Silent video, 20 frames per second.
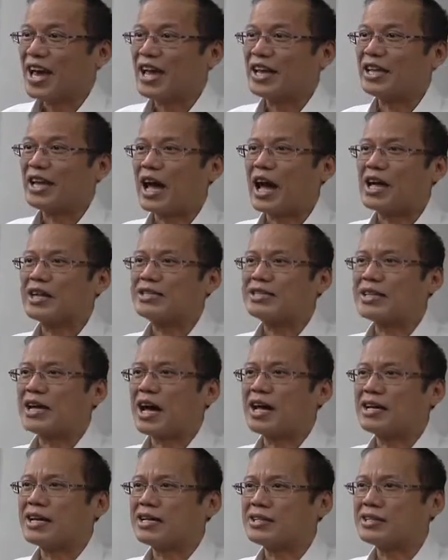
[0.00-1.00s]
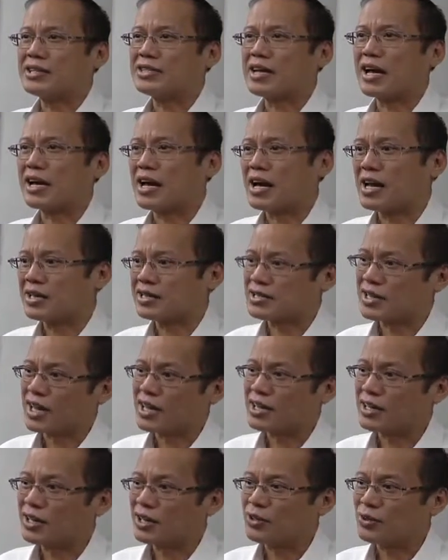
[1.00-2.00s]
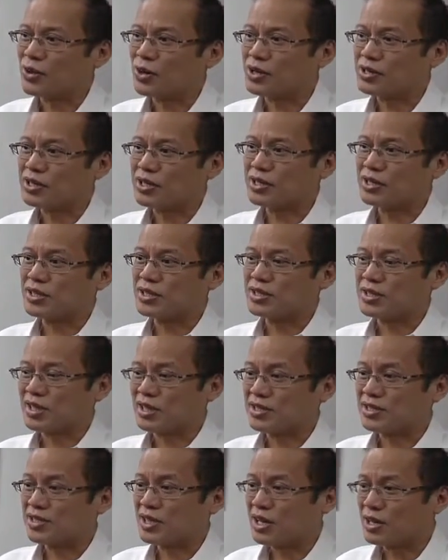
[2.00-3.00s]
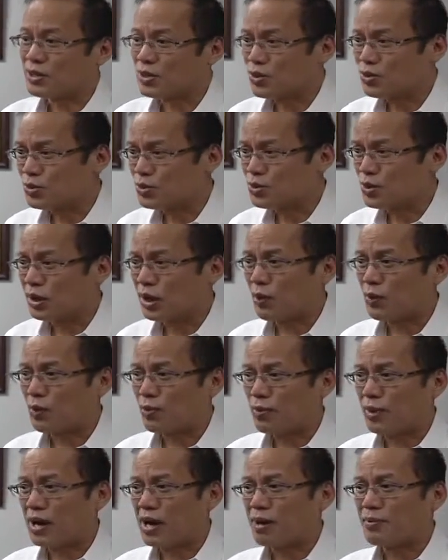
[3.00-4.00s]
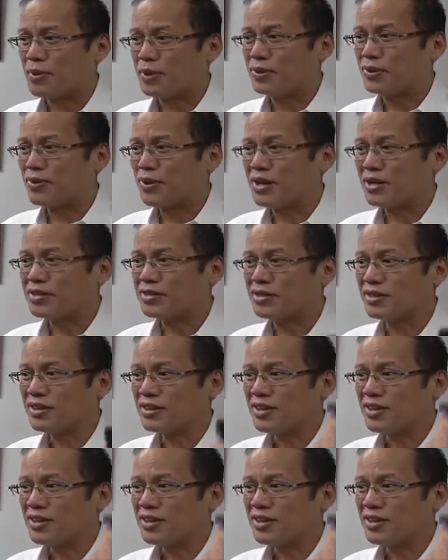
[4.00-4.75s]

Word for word: It adds unnecessary anxiety to our citizens and those that will be coming to us.